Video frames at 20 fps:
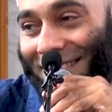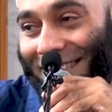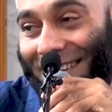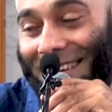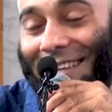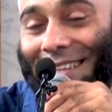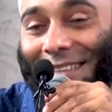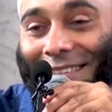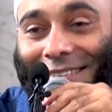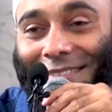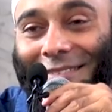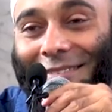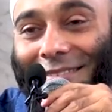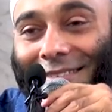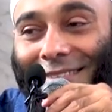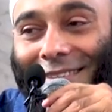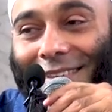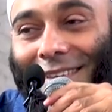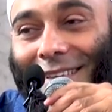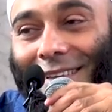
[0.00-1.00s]
Kan gitu.
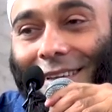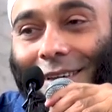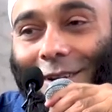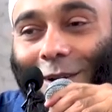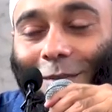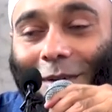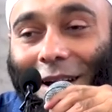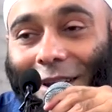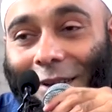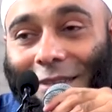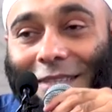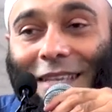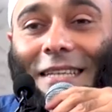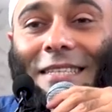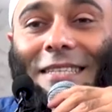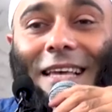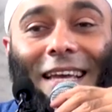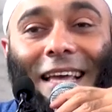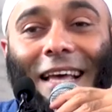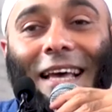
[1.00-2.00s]
Ramadan
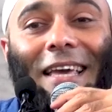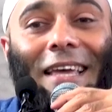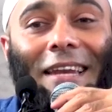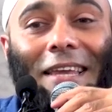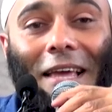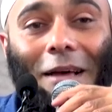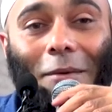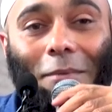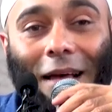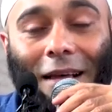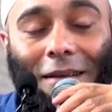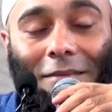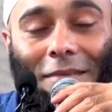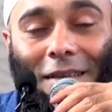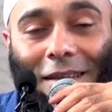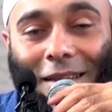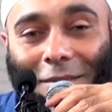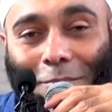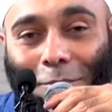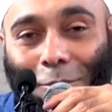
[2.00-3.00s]
selesai akhirnya apa?
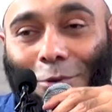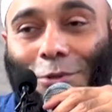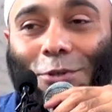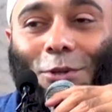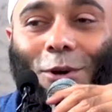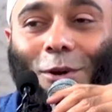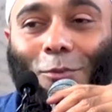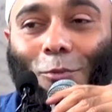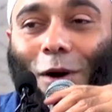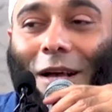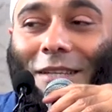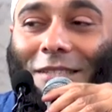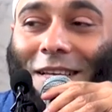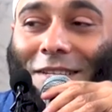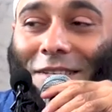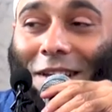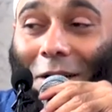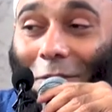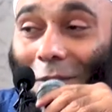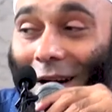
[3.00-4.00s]
Muncul puasa
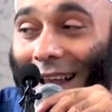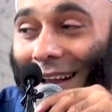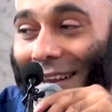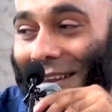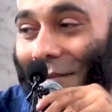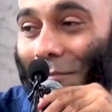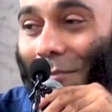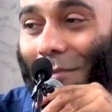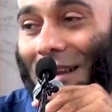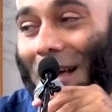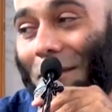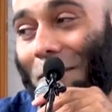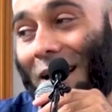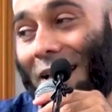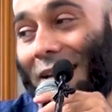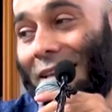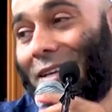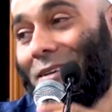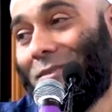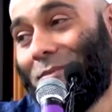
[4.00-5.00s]
Syawal 6,
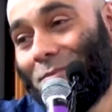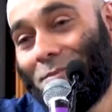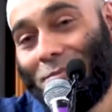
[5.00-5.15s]
hari.